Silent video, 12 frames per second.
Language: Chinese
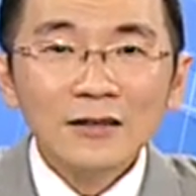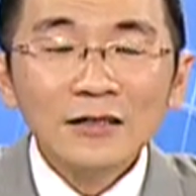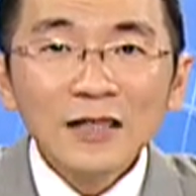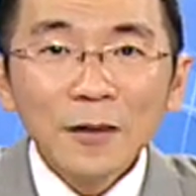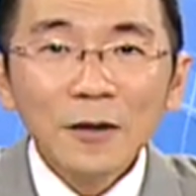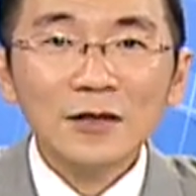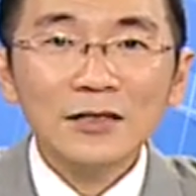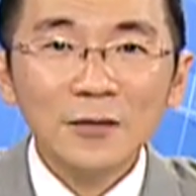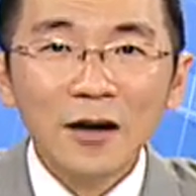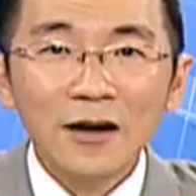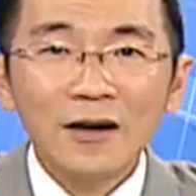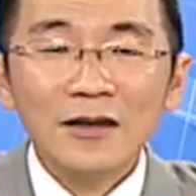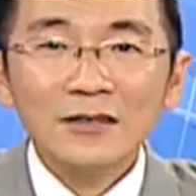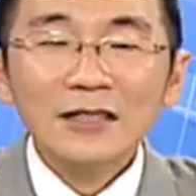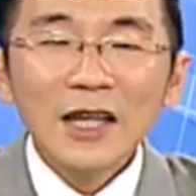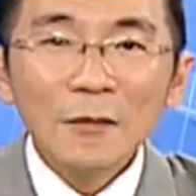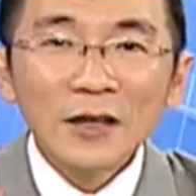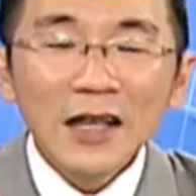这代表什么？这
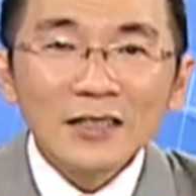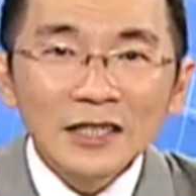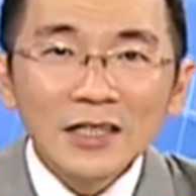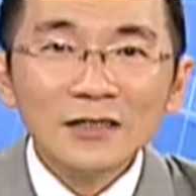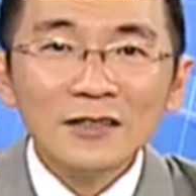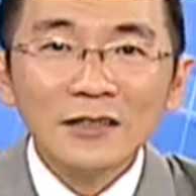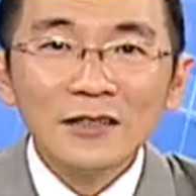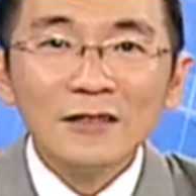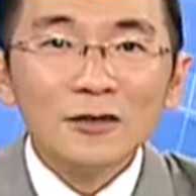代表它其实